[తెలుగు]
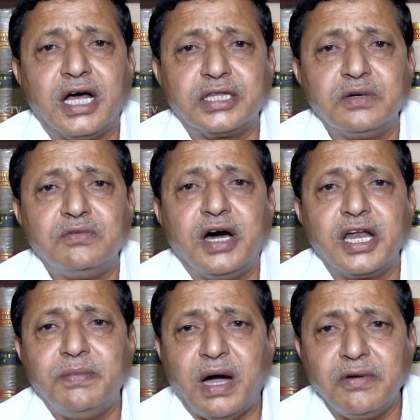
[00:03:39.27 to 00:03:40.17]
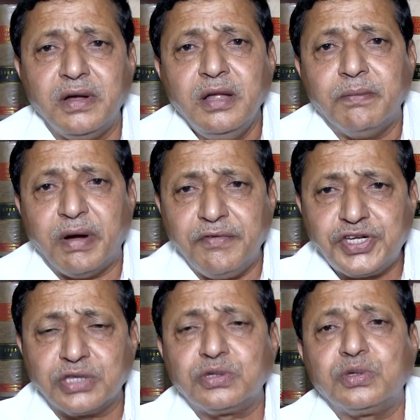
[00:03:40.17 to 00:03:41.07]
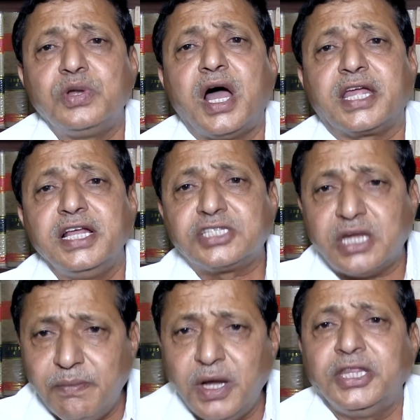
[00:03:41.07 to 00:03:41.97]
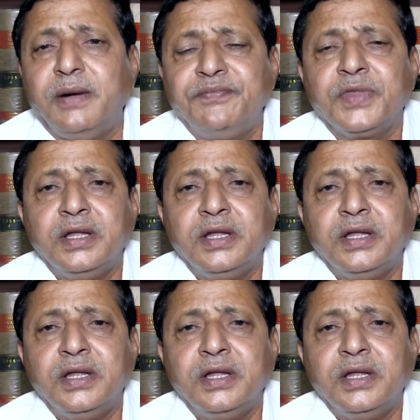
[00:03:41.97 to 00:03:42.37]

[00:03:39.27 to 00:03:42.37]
అతను వారి భావి భవిష్యత్తుతో నాకేం సంబంధం